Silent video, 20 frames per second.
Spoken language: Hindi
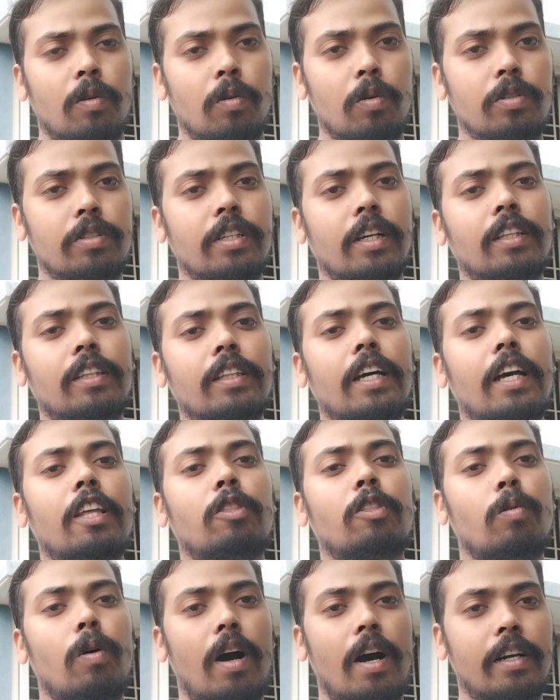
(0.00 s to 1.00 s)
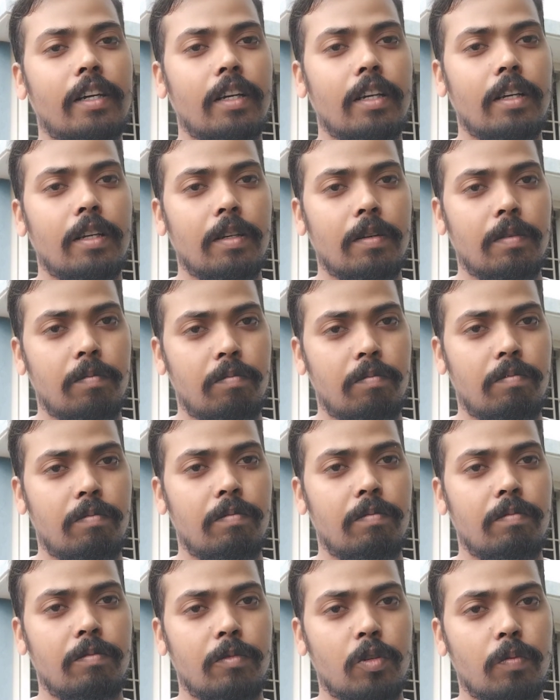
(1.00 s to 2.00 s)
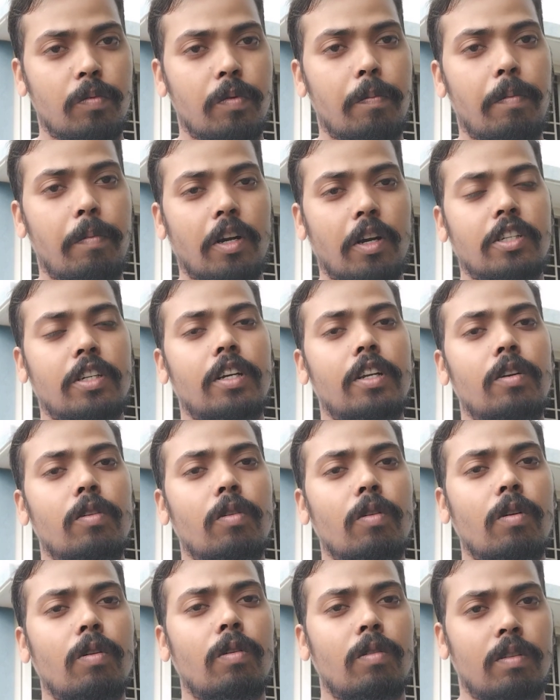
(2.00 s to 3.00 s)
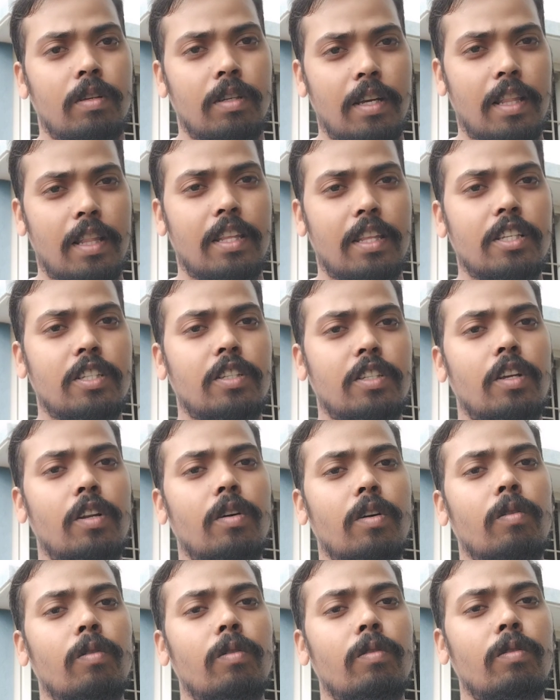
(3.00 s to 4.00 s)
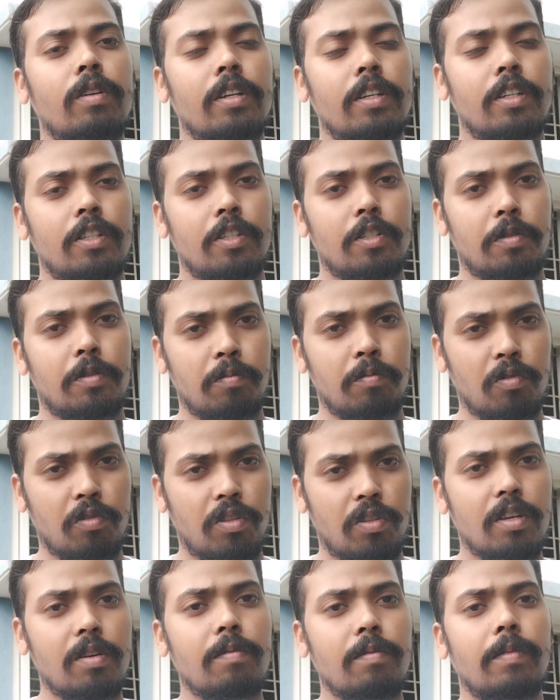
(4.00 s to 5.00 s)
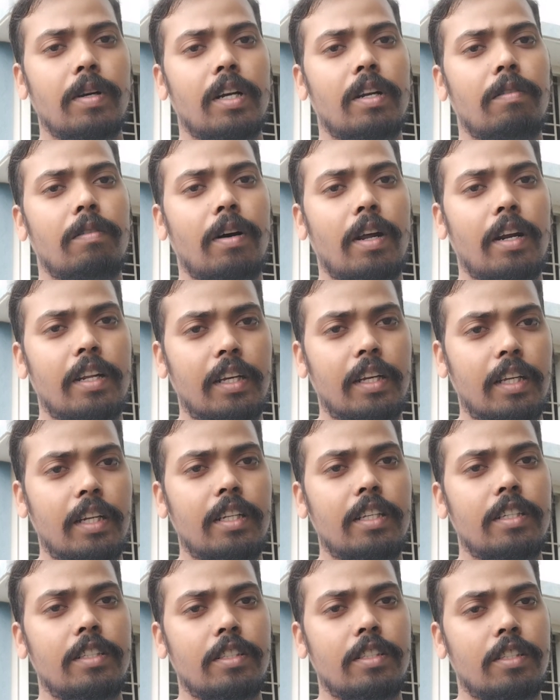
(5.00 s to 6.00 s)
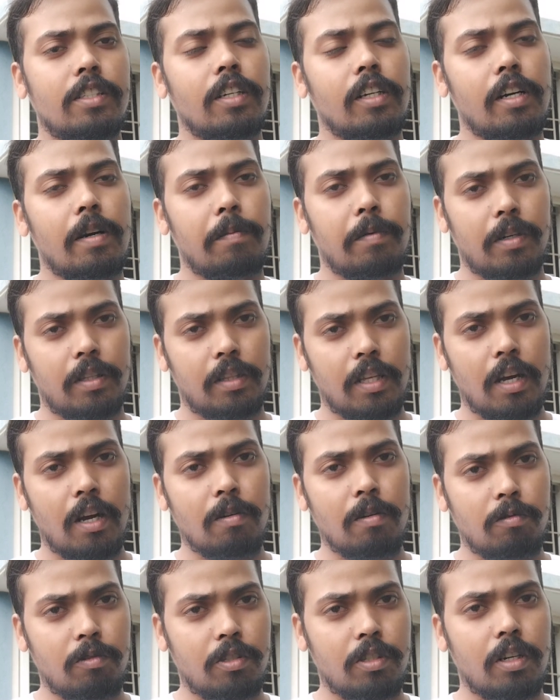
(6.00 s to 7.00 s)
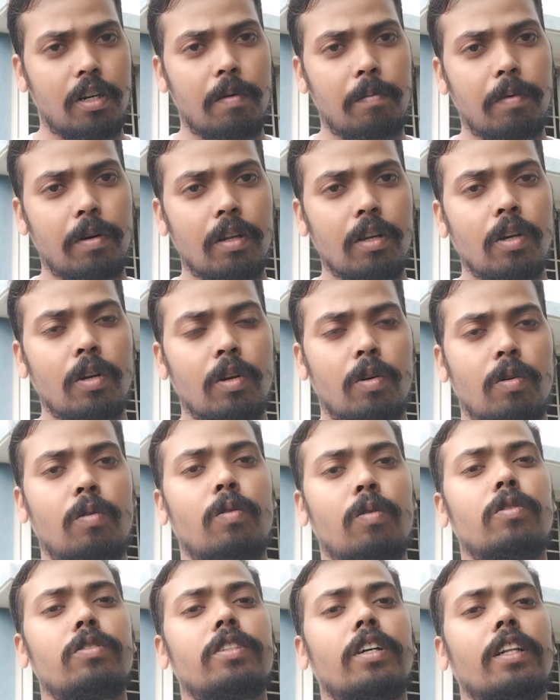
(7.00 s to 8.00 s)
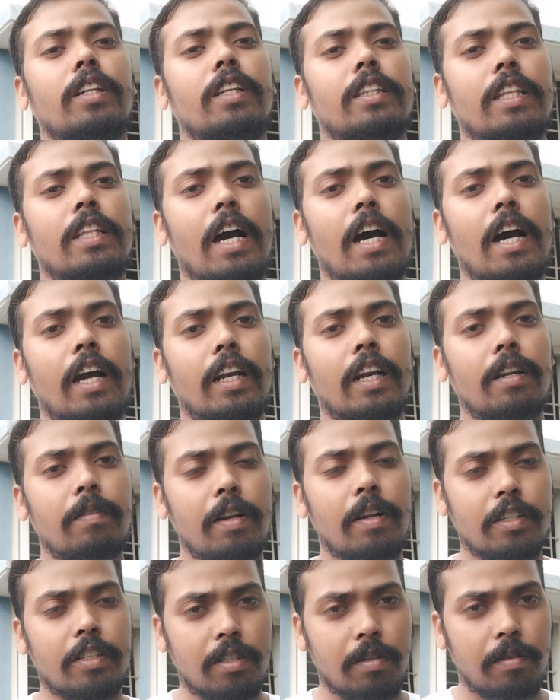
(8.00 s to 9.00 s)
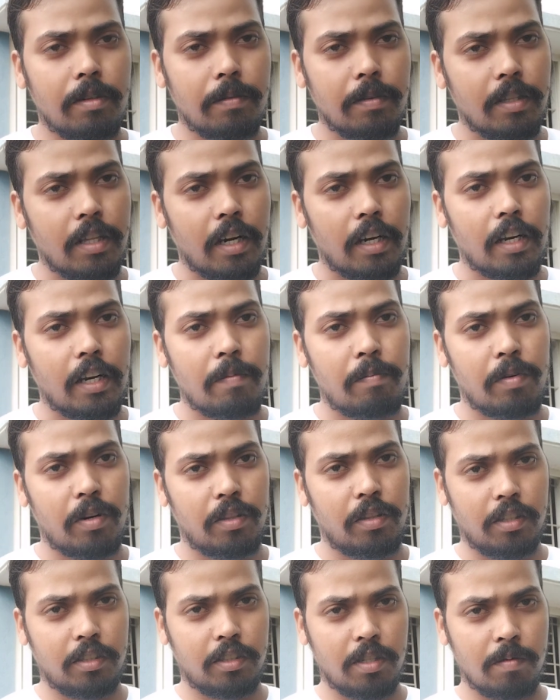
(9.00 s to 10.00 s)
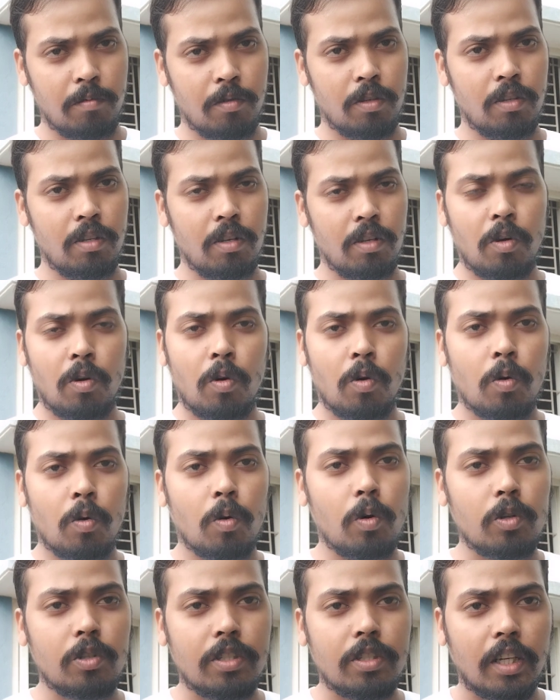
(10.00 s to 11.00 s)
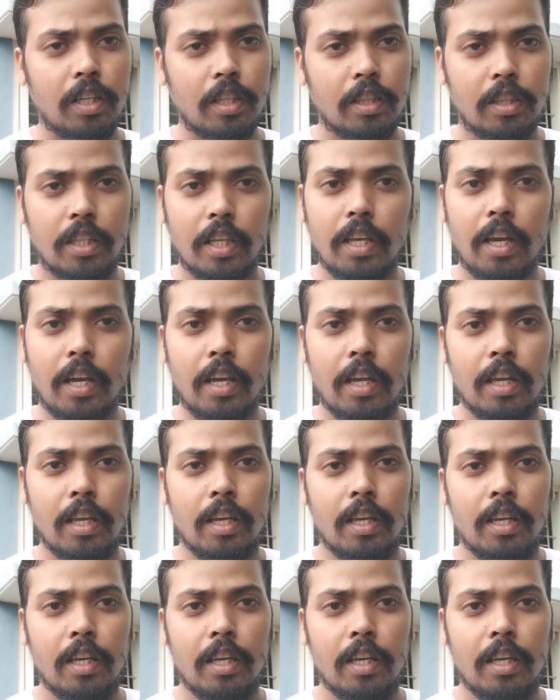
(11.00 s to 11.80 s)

हो सकता है तो आगे जो विपक्ष के लोग हों या देश के लोग हों इस मूर्ति बैठवाने के लिए जिस जगह पर था उस जगह पर हो सकले तो आने वाले समय में धरना प्रदर्शन भी हो सकते हैं